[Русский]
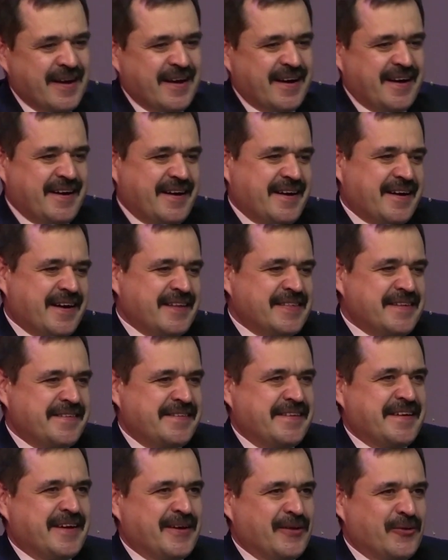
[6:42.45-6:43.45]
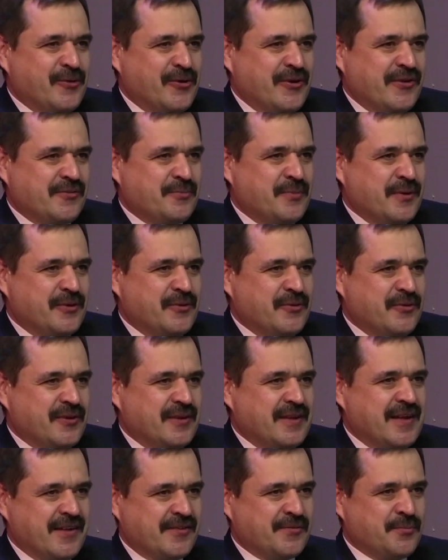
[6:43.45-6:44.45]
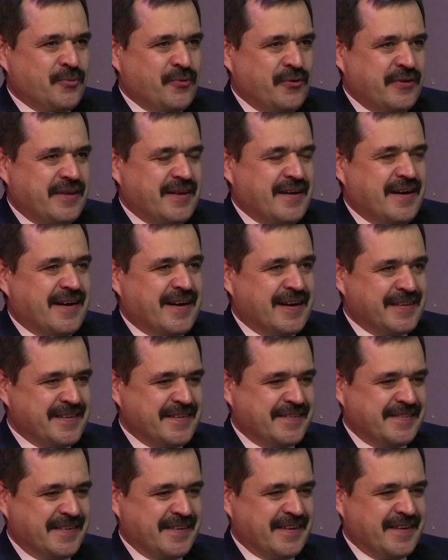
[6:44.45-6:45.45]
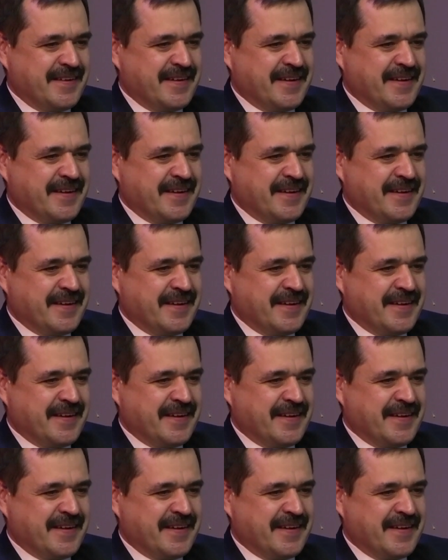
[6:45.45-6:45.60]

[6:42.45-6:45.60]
Угу. Радости, которую испытывает Господь, радость,